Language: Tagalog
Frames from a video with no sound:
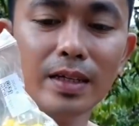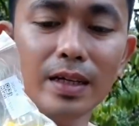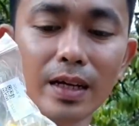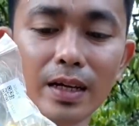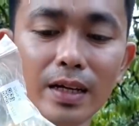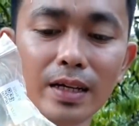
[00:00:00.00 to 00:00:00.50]

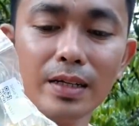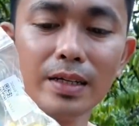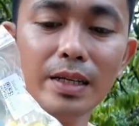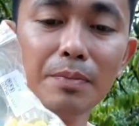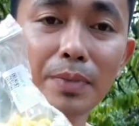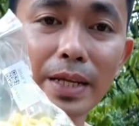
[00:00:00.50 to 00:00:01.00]
Ah,
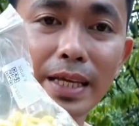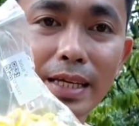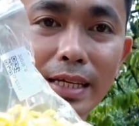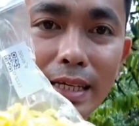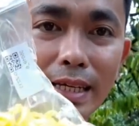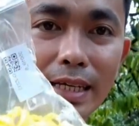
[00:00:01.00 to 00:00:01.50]
clip
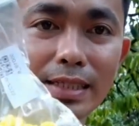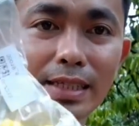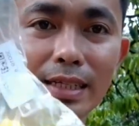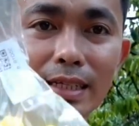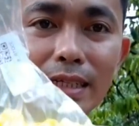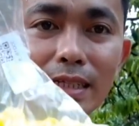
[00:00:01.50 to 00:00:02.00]
ring, ayan.
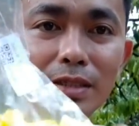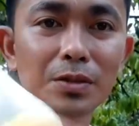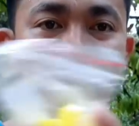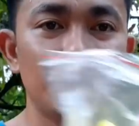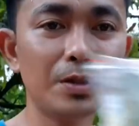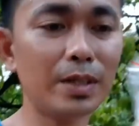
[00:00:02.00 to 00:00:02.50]
So